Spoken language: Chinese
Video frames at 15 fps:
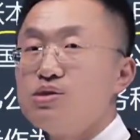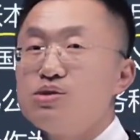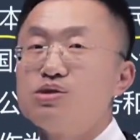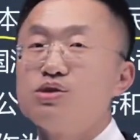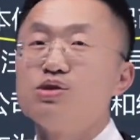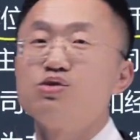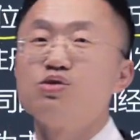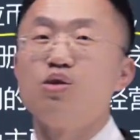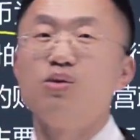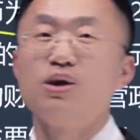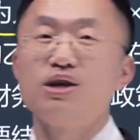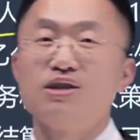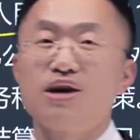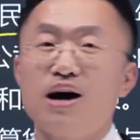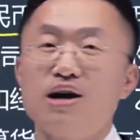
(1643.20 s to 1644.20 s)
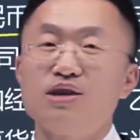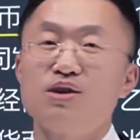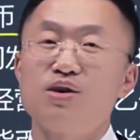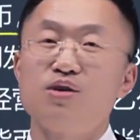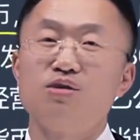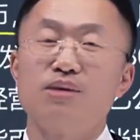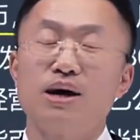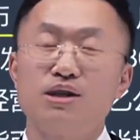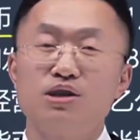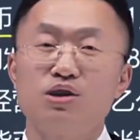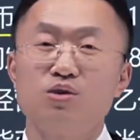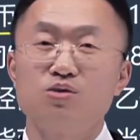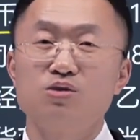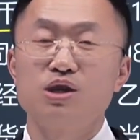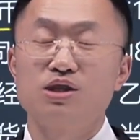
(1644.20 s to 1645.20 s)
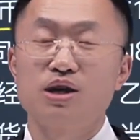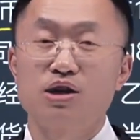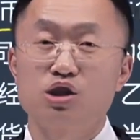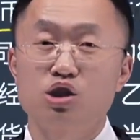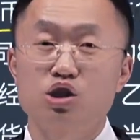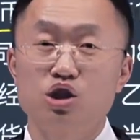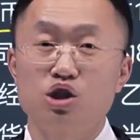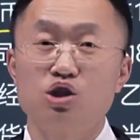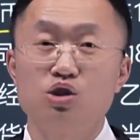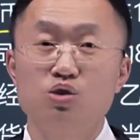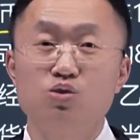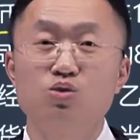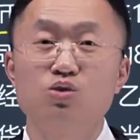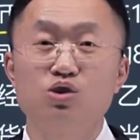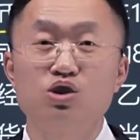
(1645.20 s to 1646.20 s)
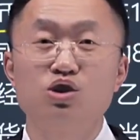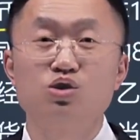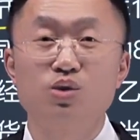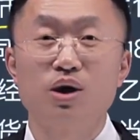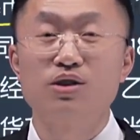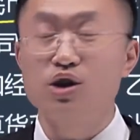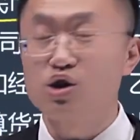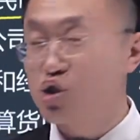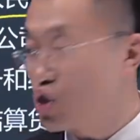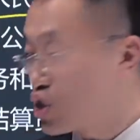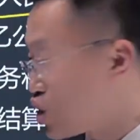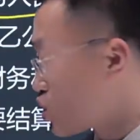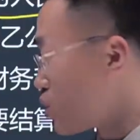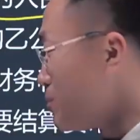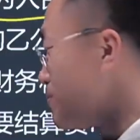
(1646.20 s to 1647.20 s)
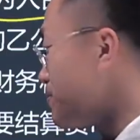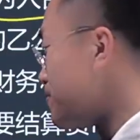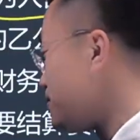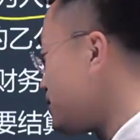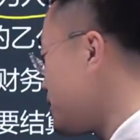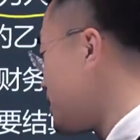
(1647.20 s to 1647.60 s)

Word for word: 就是所谓的按照购买日公允价值持续计算的净利润